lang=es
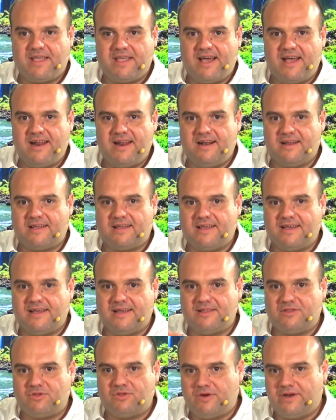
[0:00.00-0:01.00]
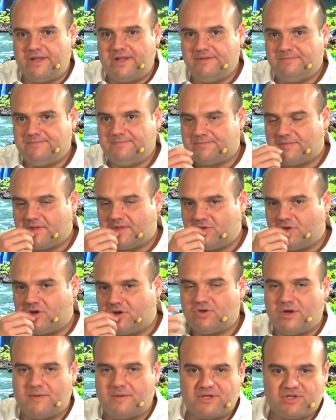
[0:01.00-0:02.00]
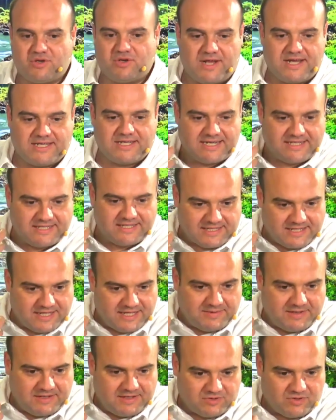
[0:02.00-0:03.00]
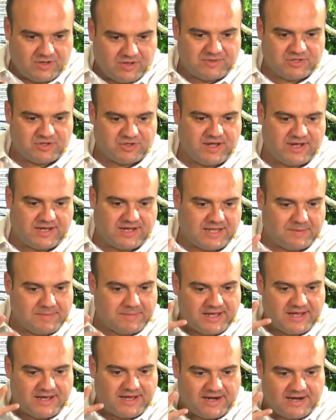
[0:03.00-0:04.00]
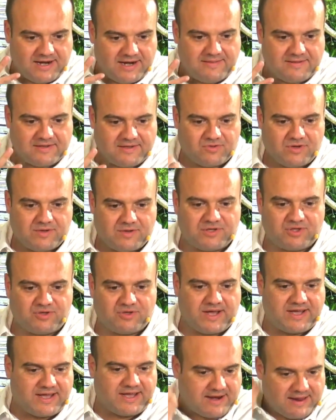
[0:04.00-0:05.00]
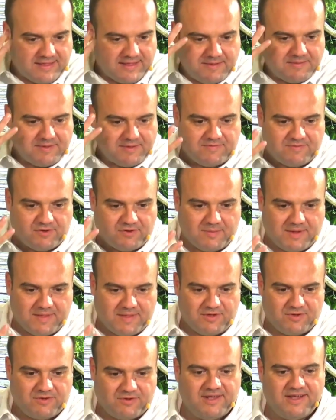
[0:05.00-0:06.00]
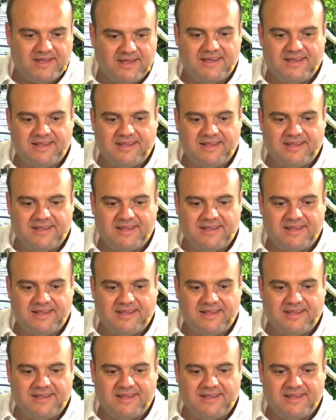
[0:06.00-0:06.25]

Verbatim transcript: en el que Tony, Tony es una persona sensitiva, es una persona que también canaliza, es una persona que recibe información,